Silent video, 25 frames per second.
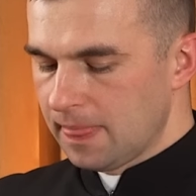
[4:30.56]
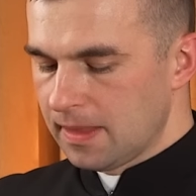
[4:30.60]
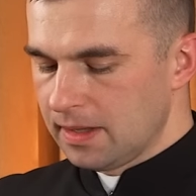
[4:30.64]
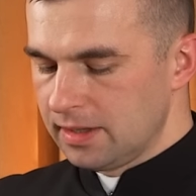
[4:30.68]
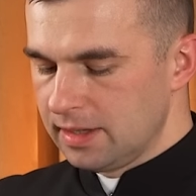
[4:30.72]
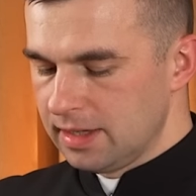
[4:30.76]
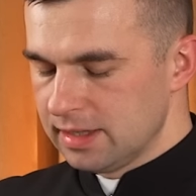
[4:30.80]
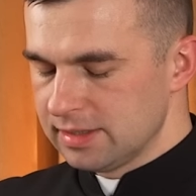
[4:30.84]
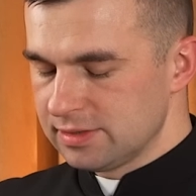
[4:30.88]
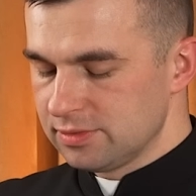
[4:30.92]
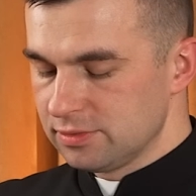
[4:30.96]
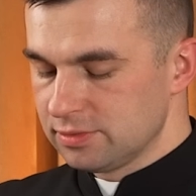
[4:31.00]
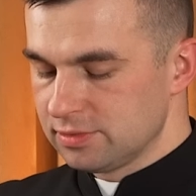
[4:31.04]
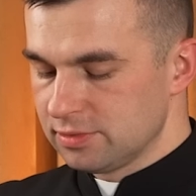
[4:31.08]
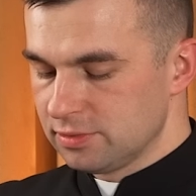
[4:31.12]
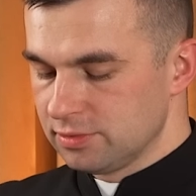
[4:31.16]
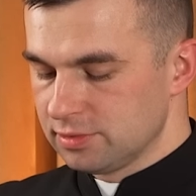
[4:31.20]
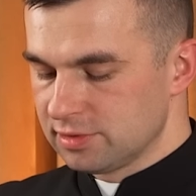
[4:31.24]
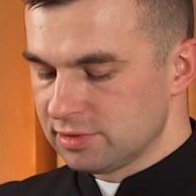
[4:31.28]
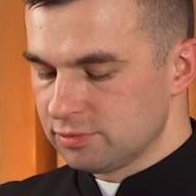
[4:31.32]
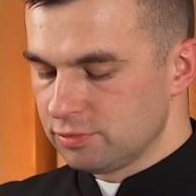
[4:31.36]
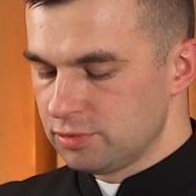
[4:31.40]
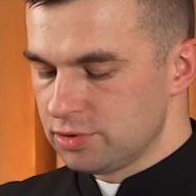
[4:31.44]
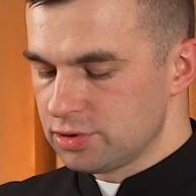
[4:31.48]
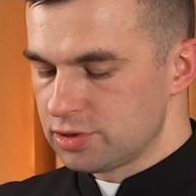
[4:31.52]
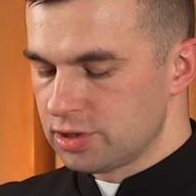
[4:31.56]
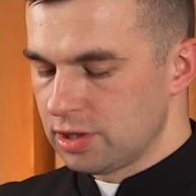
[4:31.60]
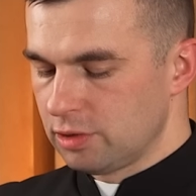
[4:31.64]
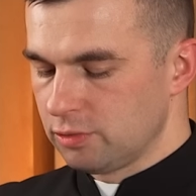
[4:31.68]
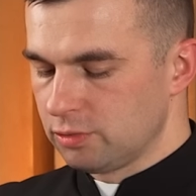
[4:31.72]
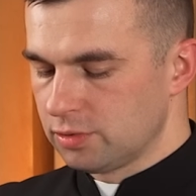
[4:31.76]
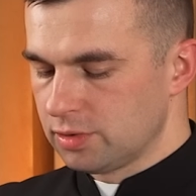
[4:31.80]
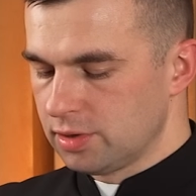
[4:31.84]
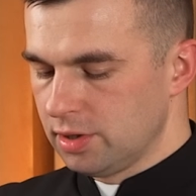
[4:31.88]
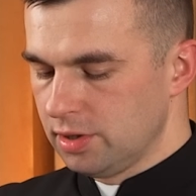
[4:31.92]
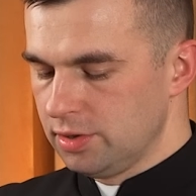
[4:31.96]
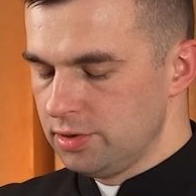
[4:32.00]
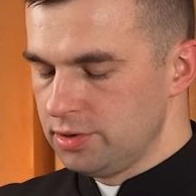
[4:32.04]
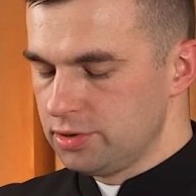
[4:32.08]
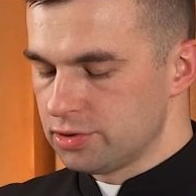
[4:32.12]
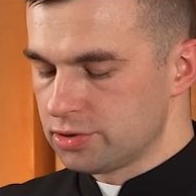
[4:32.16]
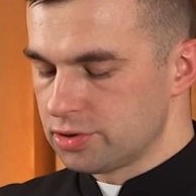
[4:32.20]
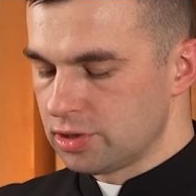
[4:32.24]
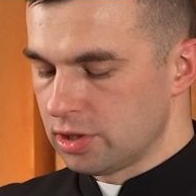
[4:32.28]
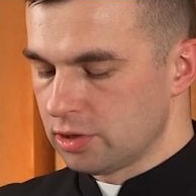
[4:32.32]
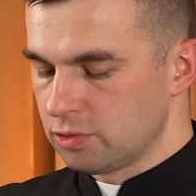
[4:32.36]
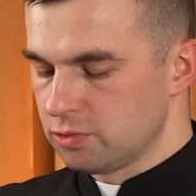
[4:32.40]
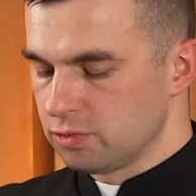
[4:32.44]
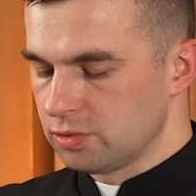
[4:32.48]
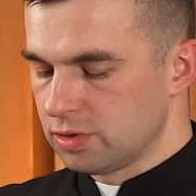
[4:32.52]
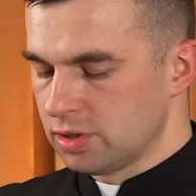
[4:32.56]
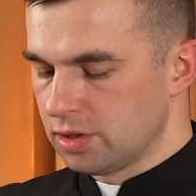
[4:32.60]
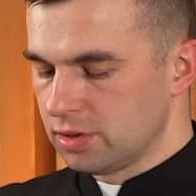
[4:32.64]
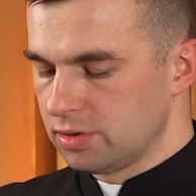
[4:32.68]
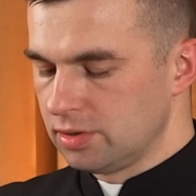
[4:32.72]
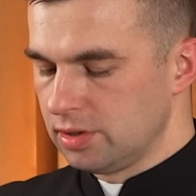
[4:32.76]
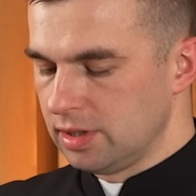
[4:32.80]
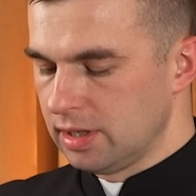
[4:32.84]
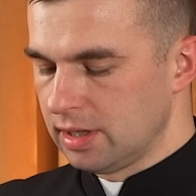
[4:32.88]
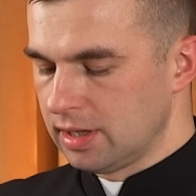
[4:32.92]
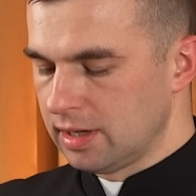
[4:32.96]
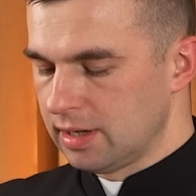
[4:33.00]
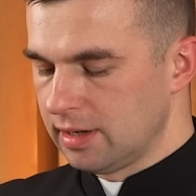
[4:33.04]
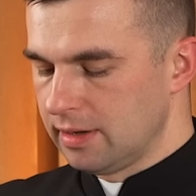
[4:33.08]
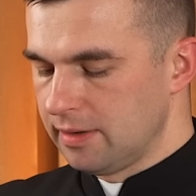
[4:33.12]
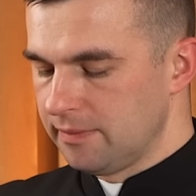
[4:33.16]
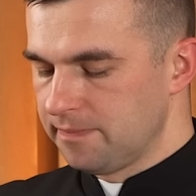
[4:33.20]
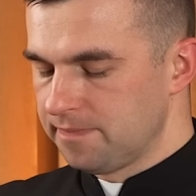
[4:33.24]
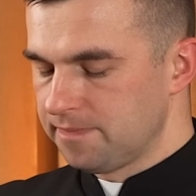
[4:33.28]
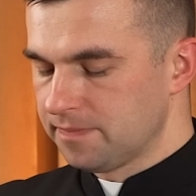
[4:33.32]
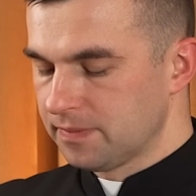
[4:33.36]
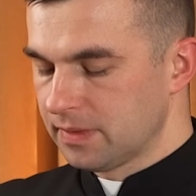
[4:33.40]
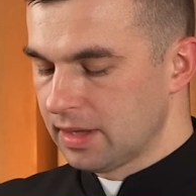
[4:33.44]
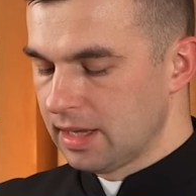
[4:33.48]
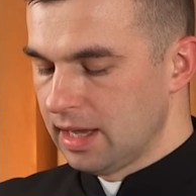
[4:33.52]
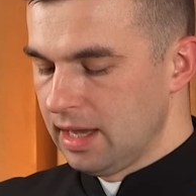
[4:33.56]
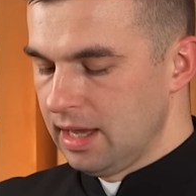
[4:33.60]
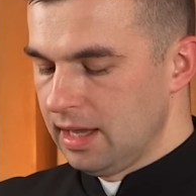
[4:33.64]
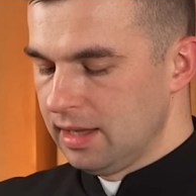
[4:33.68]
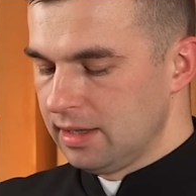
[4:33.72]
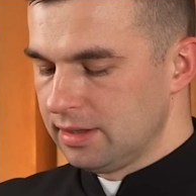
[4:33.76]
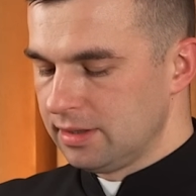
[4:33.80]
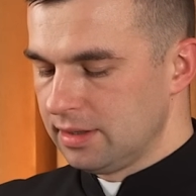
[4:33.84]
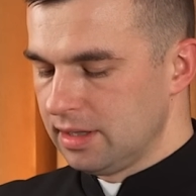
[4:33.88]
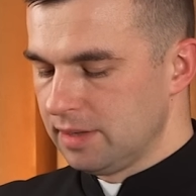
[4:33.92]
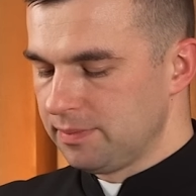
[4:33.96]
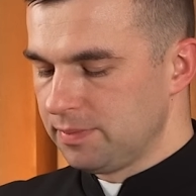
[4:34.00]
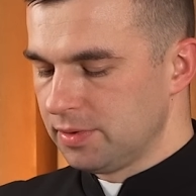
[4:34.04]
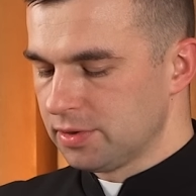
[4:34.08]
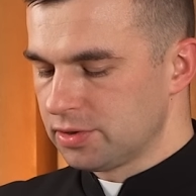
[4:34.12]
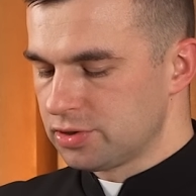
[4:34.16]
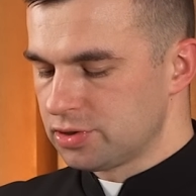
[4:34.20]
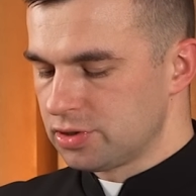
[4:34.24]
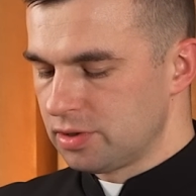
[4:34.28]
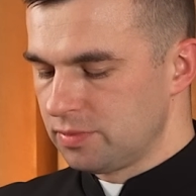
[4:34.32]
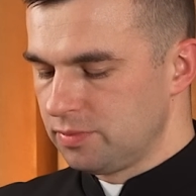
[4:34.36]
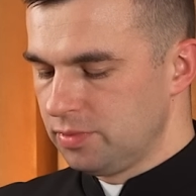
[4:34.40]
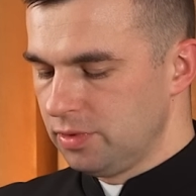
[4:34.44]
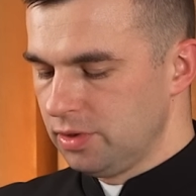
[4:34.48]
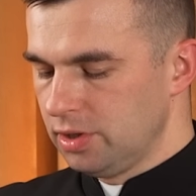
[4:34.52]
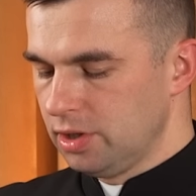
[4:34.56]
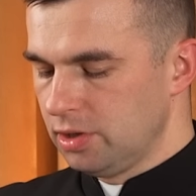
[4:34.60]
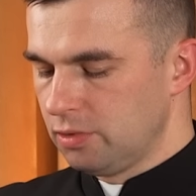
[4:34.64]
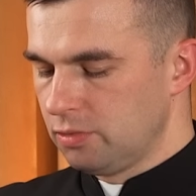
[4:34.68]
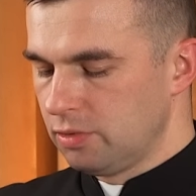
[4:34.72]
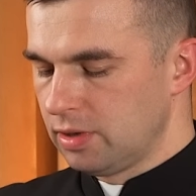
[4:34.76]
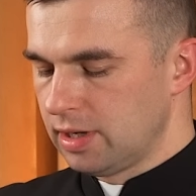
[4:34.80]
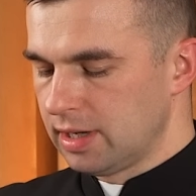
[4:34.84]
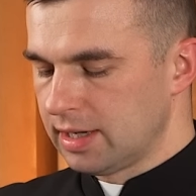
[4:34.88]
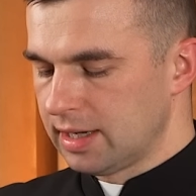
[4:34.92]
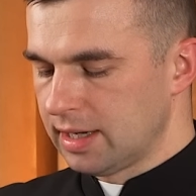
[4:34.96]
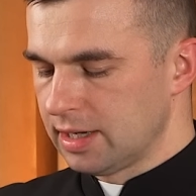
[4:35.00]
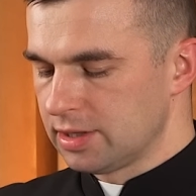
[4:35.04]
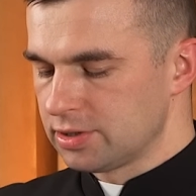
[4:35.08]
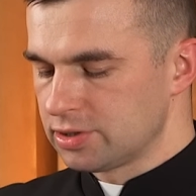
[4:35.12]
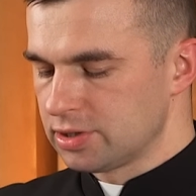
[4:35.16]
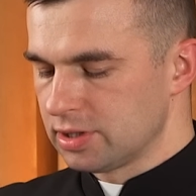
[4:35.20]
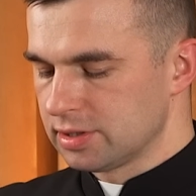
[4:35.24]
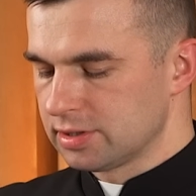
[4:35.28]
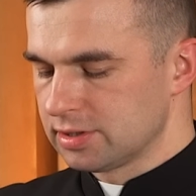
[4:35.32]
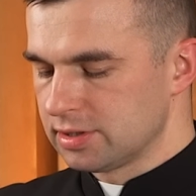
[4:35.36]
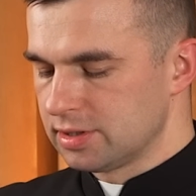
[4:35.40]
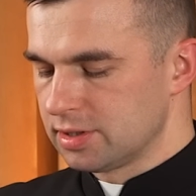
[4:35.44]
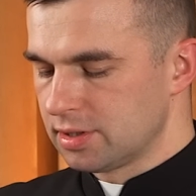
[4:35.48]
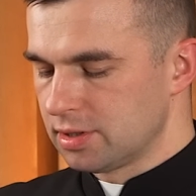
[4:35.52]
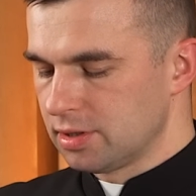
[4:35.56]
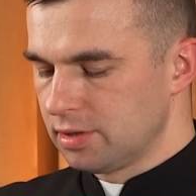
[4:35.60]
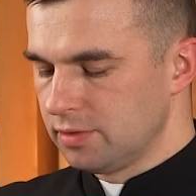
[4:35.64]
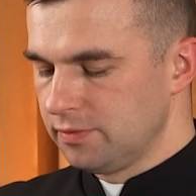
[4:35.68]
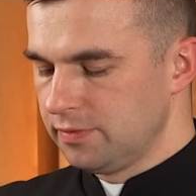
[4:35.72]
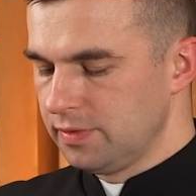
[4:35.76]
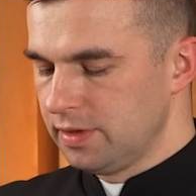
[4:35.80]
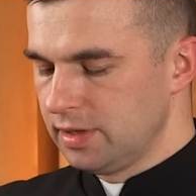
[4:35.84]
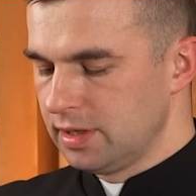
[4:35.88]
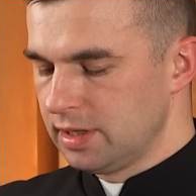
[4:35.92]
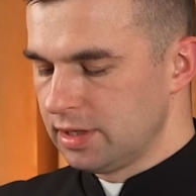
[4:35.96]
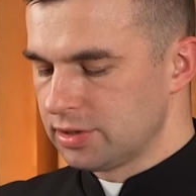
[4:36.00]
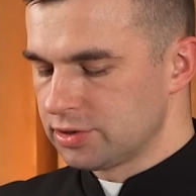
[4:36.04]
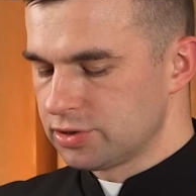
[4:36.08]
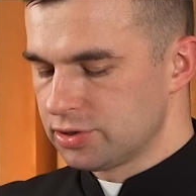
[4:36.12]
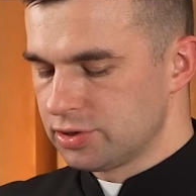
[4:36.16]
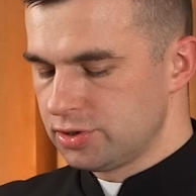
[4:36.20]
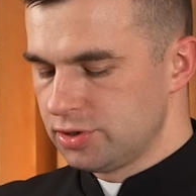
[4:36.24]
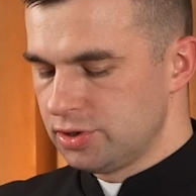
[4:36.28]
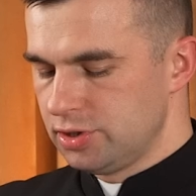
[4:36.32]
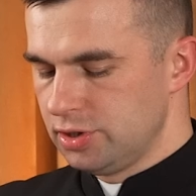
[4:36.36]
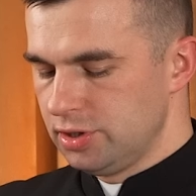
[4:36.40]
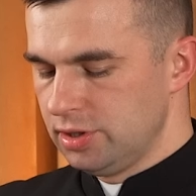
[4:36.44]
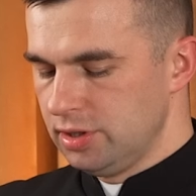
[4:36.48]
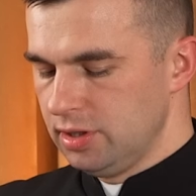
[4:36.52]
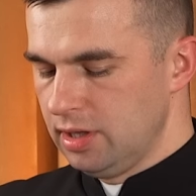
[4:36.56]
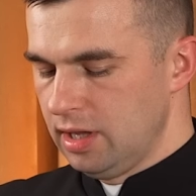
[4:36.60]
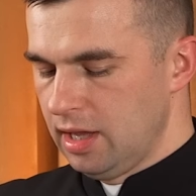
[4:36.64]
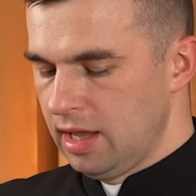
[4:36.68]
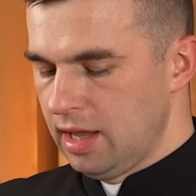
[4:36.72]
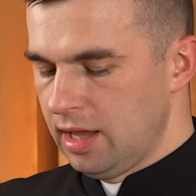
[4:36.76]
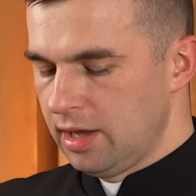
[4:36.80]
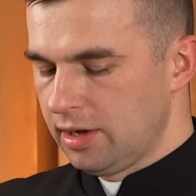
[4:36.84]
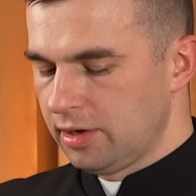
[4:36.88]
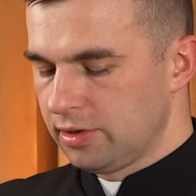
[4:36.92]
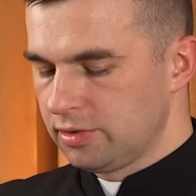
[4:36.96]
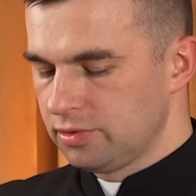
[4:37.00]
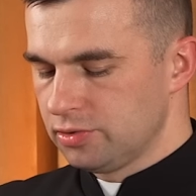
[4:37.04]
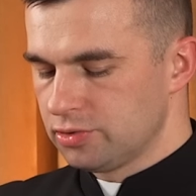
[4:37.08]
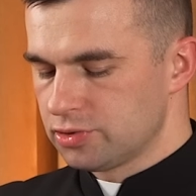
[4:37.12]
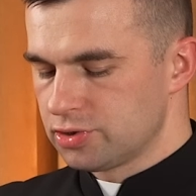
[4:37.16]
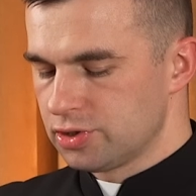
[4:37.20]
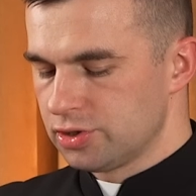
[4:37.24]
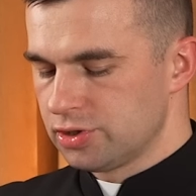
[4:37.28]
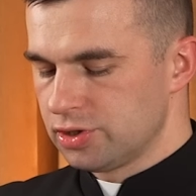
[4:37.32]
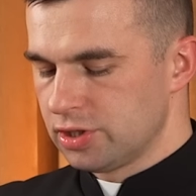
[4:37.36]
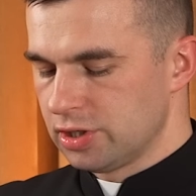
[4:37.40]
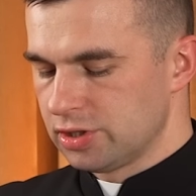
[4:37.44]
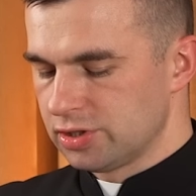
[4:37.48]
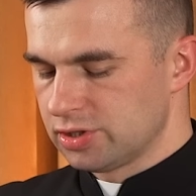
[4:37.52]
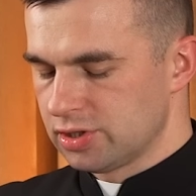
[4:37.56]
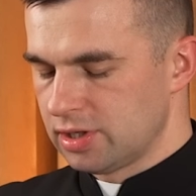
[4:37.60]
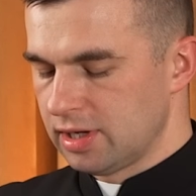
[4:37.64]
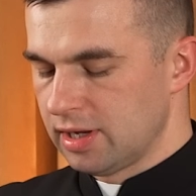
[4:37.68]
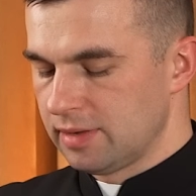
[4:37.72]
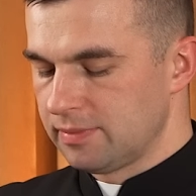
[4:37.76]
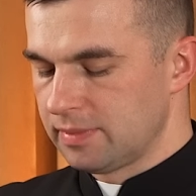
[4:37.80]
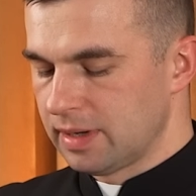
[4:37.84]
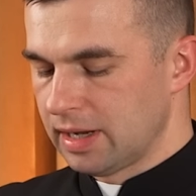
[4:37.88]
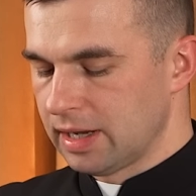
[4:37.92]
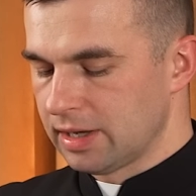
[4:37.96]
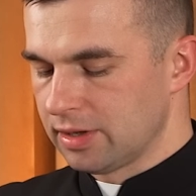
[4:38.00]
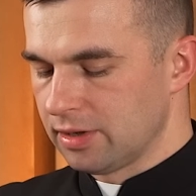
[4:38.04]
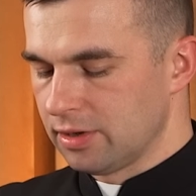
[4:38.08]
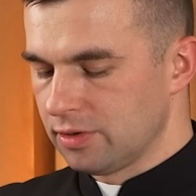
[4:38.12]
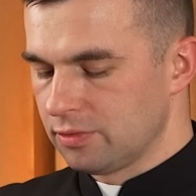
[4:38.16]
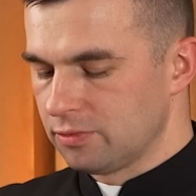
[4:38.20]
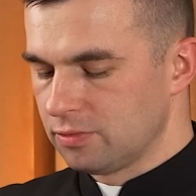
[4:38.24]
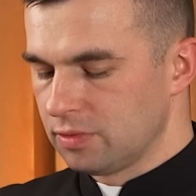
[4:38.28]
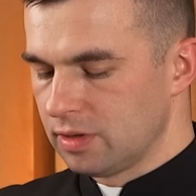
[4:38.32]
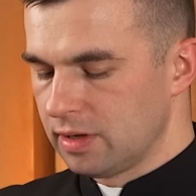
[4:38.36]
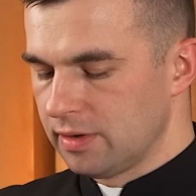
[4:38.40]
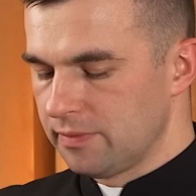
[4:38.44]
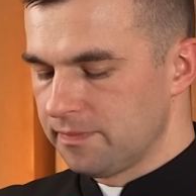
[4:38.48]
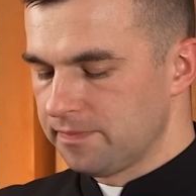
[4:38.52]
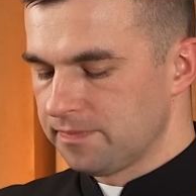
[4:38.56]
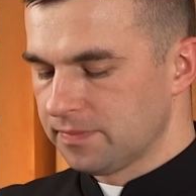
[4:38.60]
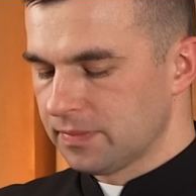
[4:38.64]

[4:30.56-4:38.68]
Jezus usłyszał to i rzekł do nich: Nie potrzebują lekarza zdrowi, lecz ci, którzy się źle mają.